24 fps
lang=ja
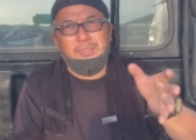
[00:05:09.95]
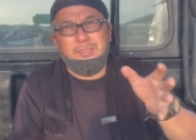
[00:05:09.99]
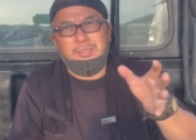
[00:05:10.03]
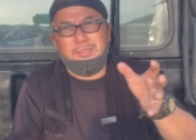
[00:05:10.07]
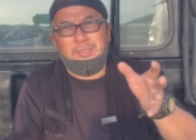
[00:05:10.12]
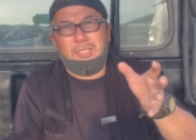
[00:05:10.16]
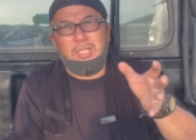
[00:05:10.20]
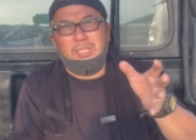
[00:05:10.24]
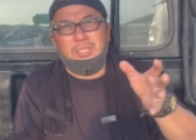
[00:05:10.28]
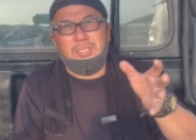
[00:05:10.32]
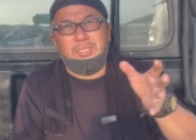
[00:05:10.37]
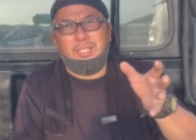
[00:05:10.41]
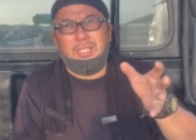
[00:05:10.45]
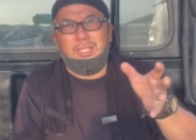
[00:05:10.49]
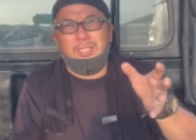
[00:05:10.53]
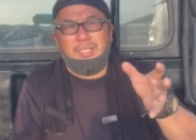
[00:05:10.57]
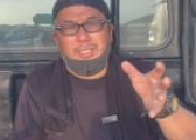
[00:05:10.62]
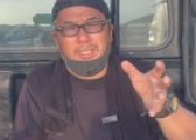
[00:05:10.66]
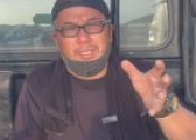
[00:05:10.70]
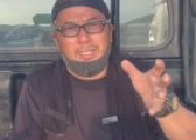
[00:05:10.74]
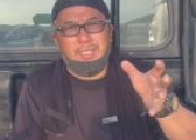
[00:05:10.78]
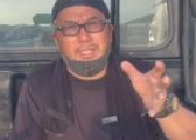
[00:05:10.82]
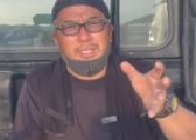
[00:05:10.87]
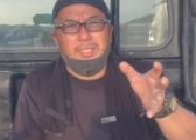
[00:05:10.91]
政治会
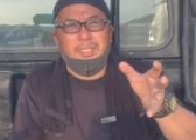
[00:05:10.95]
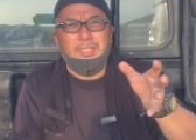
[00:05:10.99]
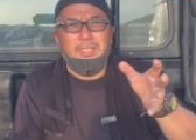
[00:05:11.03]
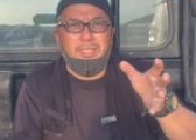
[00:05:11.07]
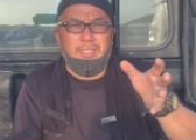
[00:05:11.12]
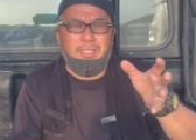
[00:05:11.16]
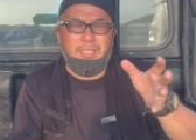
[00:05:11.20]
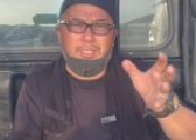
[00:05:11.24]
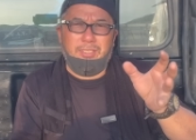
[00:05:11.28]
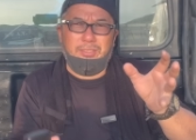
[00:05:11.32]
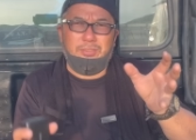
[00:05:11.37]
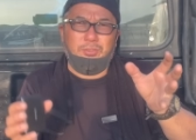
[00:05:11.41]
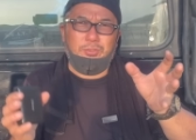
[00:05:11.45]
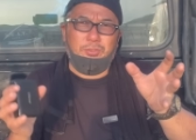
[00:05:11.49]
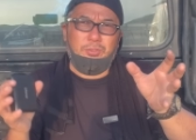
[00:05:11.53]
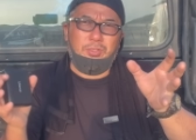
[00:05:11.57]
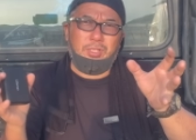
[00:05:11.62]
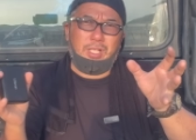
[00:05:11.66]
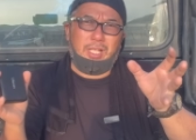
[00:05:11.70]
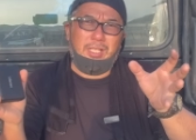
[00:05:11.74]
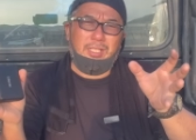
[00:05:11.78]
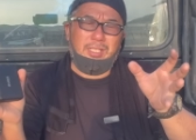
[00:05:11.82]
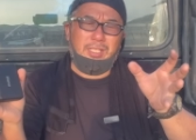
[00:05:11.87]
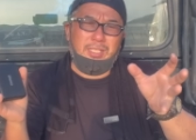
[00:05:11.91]
やね、えー、その
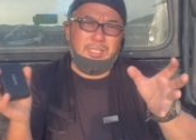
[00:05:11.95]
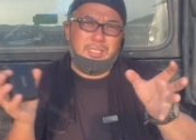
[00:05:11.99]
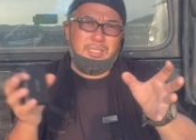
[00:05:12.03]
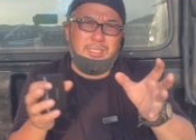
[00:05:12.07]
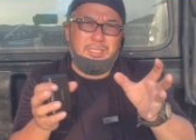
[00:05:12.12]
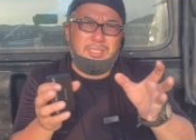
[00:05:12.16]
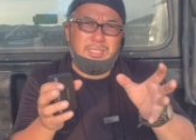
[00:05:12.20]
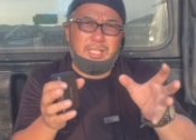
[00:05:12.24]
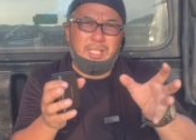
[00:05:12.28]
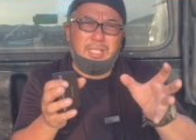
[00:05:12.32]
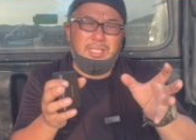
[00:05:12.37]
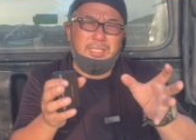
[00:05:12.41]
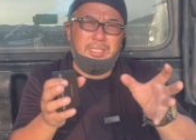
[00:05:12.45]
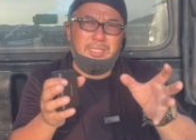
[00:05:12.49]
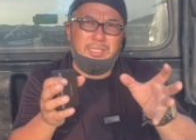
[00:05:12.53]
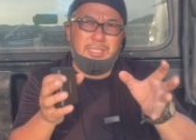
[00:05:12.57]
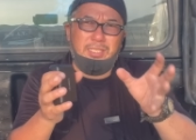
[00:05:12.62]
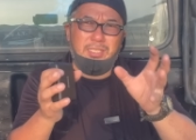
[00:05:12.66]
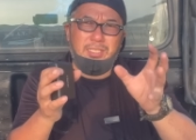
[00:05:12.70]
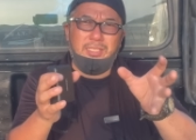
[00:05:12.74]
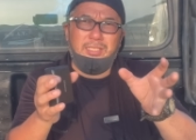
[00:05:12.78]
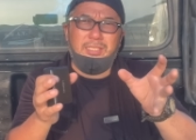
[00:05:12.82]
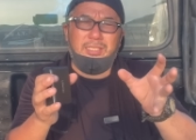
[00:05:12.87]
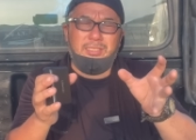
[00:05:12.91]
考えに近い
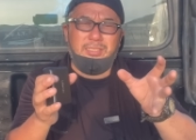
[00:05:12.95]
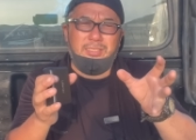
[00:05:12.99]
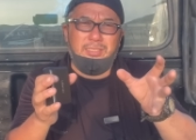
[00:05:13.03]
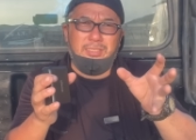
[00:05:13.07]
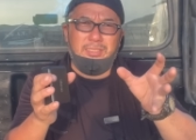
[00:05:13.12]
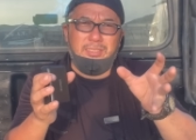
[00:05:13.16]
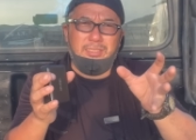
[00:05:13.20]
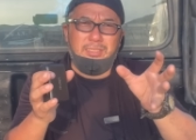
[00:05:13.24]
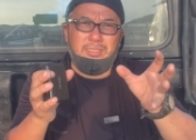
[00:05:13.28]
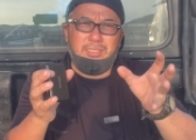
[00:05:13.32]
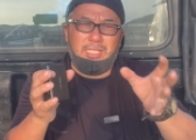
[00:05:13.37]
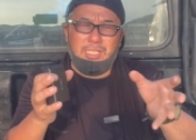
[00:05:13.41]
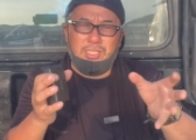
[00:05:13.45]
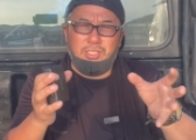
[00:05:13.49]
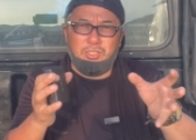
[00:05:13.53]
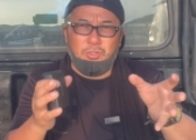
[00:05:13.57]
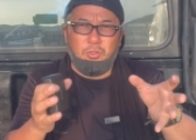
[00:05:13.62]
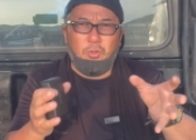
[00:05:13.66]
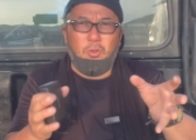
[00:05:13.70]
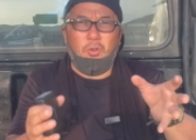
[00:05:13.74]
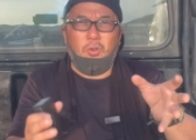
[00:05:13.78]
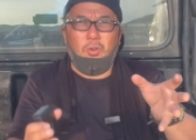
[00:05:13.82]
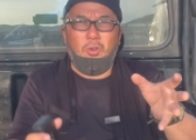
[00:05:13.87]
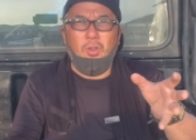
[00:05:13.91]
議員たち
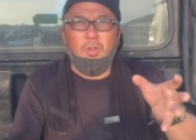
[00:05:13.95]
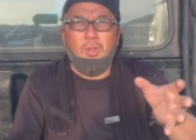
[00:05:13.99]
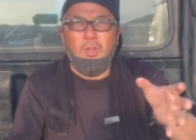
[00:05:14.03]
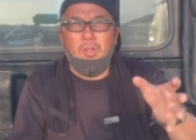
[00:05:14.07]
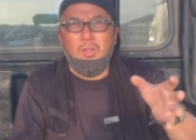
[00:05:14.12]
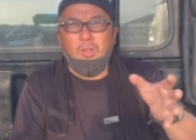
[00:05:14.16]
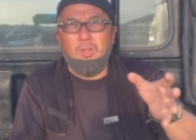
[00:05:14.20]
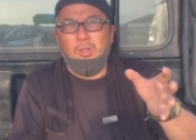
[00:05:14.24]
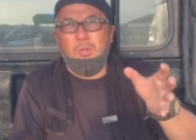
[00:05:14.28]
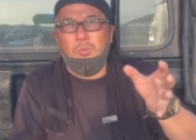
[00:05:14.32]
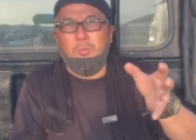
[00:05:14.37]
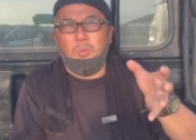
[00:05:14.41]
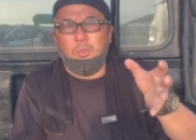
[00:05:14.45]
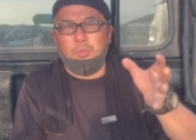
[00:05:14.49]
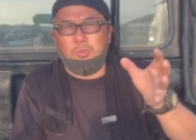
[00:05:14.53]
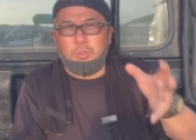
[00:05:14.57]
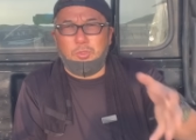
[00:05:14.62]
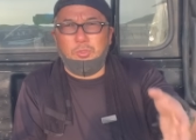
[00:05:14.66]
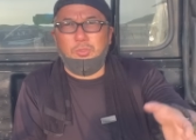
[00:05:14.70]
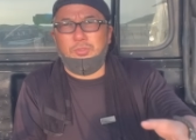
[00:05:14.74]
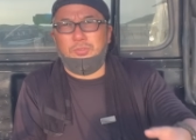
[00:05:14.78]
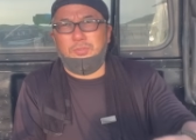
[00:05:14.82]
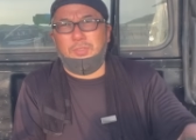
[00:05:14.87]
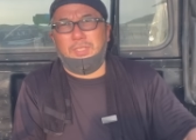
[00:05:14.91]
をもう
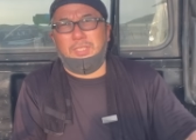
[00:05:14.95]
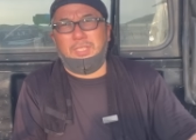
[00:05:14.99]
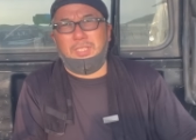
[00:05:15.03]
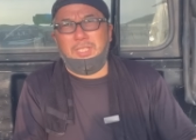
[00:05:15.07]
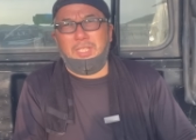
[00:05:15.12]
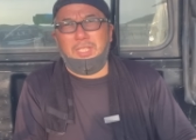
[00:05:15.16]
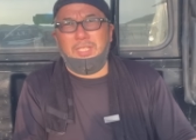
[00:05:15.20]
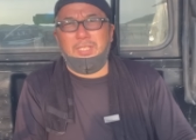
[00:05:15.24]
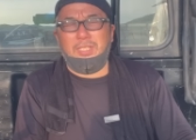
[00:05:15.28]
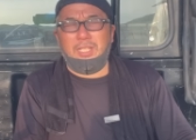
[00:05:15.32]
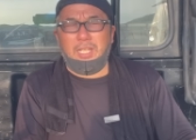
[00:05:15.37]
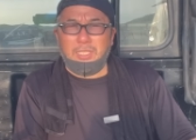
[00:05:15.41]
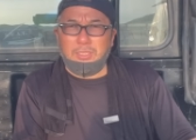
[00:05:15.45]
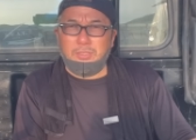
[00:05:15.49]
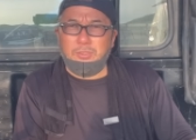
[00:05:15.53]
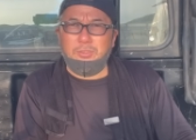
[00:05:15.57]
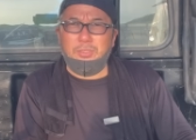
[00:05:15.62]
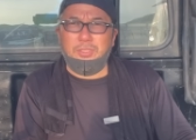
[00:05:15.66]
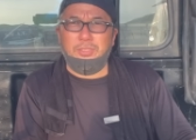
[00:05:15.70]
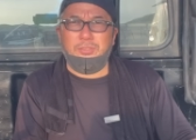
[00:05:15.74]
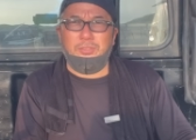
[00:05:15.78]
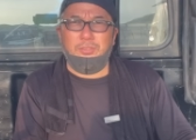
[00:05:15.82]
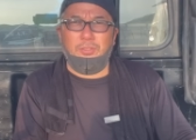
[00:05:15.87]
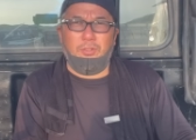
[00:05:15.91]
通すわけにはいかんの
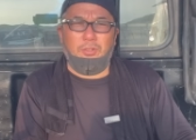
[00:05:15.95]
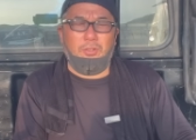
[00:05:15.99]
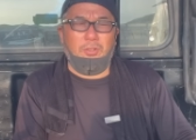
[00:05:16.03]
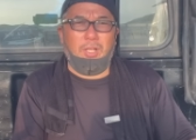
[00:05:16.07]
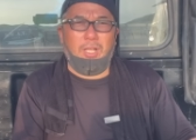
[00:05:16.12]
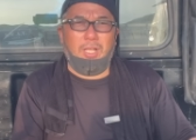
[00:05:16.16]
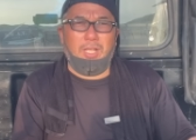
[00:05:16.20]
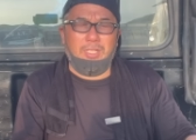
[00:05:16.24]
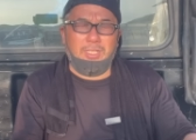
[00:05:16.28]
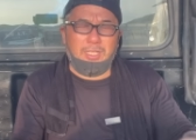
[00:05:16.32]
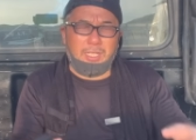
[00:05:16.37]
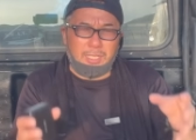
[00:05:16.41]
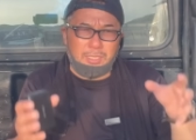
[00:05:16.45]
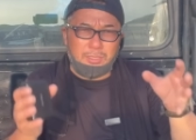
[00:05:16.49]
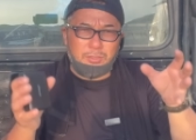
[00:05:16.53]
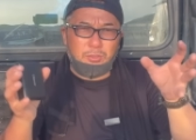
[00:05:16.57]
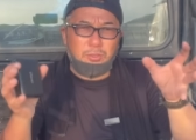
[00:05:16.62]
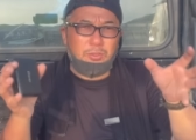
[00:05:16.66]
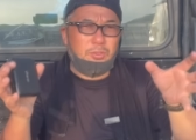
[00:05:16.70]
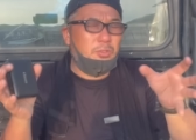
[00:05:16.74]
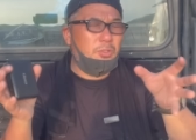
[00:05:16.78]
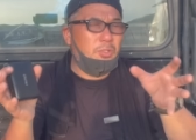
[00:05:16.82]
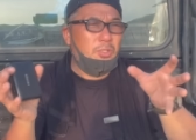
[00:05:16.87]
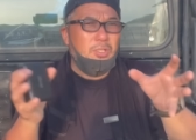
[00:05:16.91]
ですよ。あ
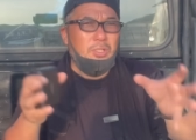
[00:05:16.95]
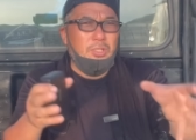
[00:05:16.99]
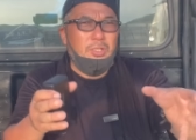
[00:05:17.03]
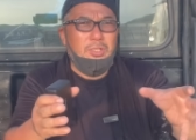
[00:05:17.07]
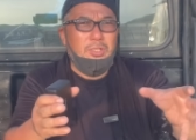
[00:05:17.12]
の